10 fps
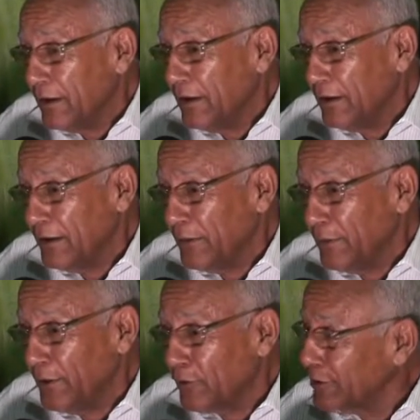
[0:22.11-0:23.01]
eh,
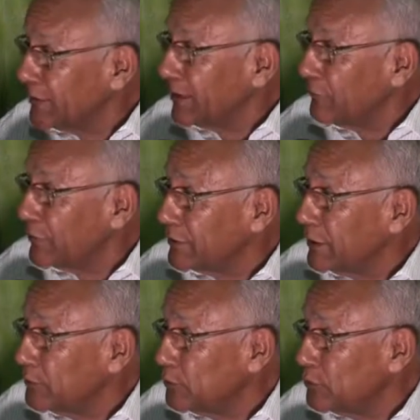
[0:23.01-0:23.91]
veo que están
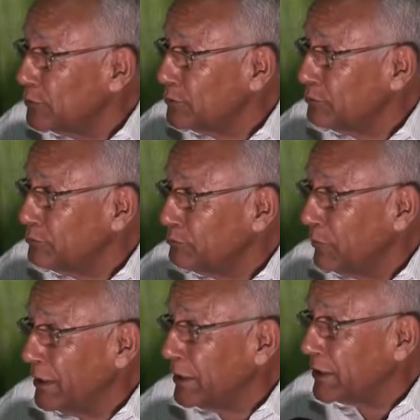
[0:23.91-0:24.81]
asfaltando
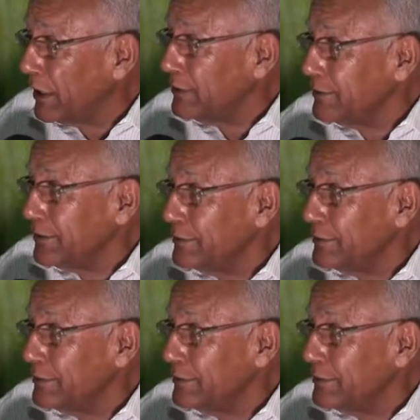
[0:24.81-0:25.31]
varias calles,